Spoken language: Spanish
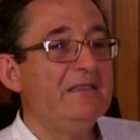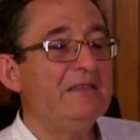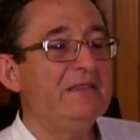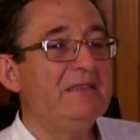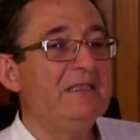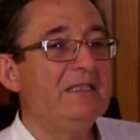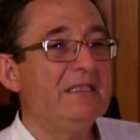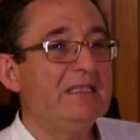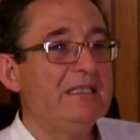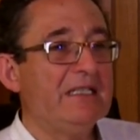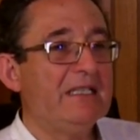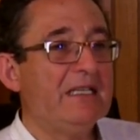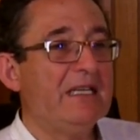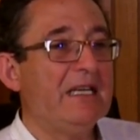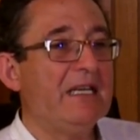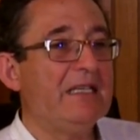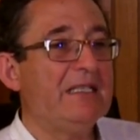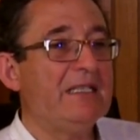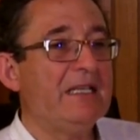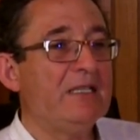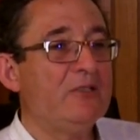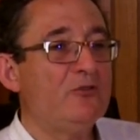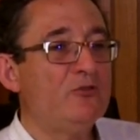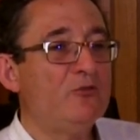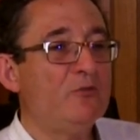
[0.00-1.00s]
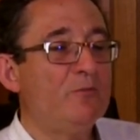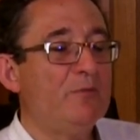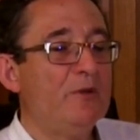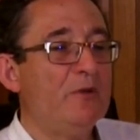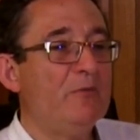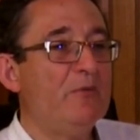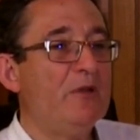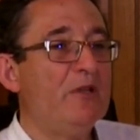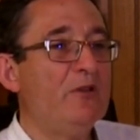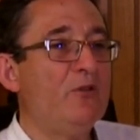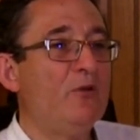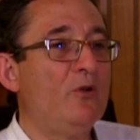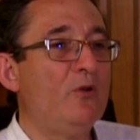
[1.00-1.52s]
de que hayan
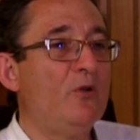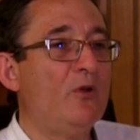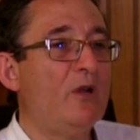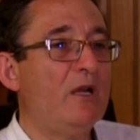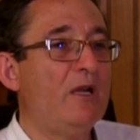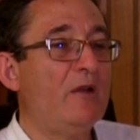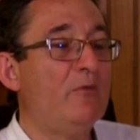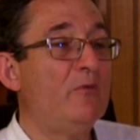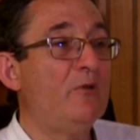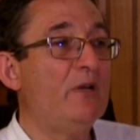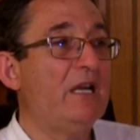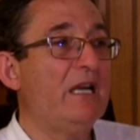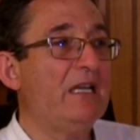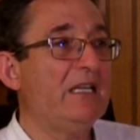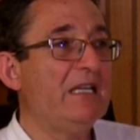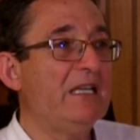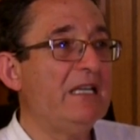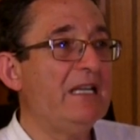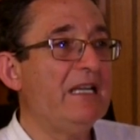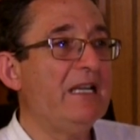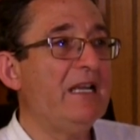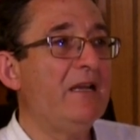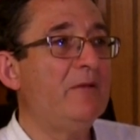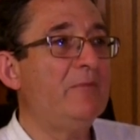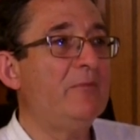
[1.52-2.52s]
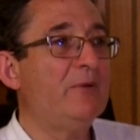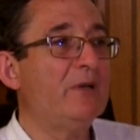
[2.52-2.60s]
suprimido a la monarquía